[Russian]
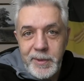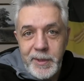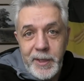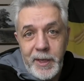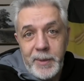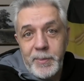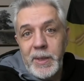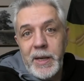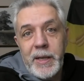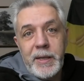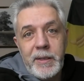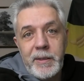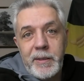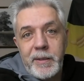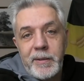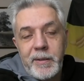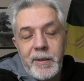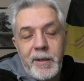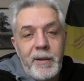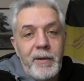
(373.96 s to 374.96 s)

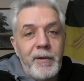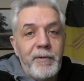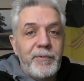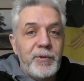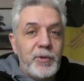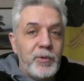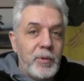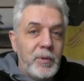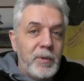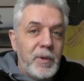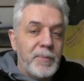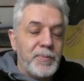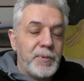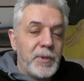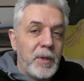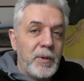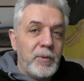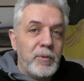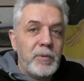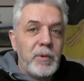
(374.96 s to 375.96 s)
кремляне, все
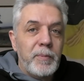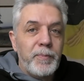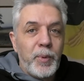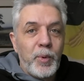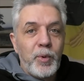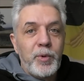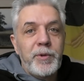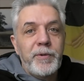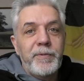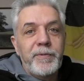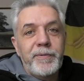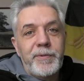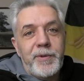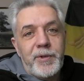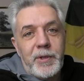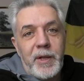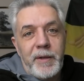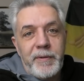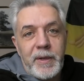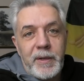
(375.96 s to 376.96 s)
абсолютно против
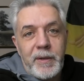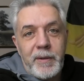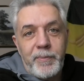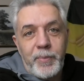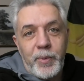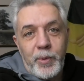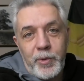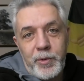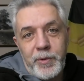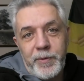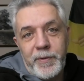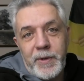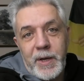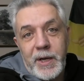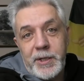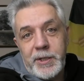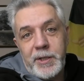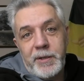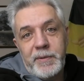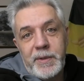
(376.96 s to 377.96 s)
человека, против
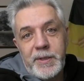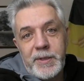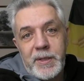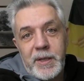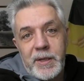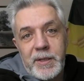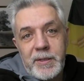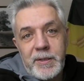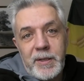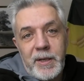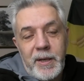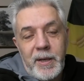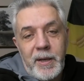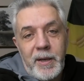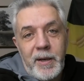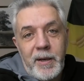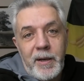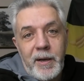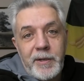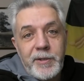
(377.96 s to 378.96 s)
каждого из нас.
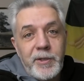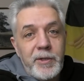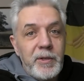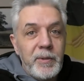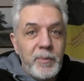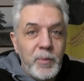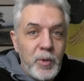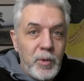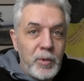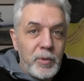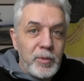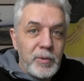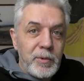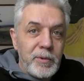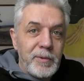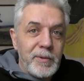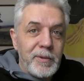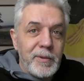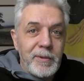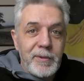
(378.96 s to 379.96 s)
Они не
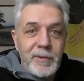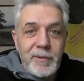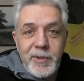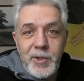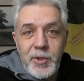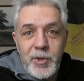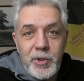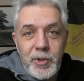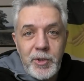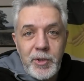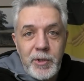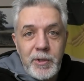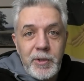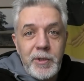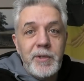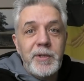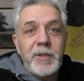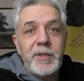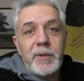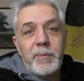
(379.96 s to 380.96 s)
могут э, защитить
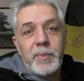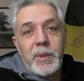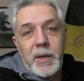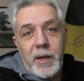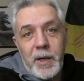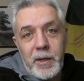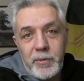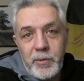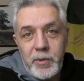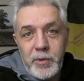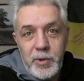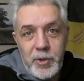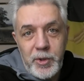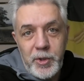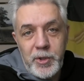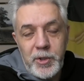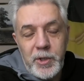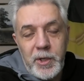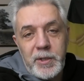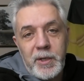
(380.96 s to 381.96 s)
и не собираются
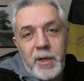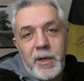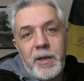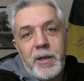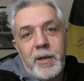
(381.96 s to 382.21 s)
защищать